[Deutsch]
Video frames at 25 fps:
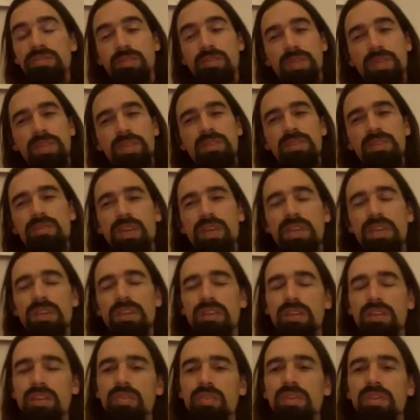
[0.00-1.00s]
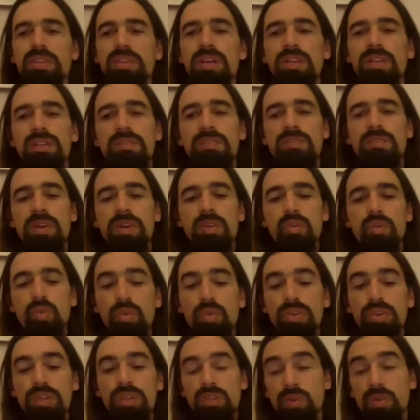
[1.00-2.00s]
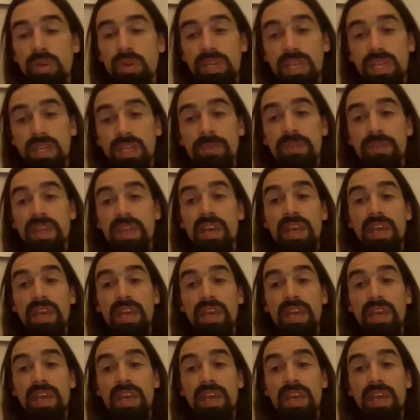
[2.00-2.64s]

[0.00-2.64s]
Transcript: Wenn man zu wenig Geduld hat, ist man ungeduldig.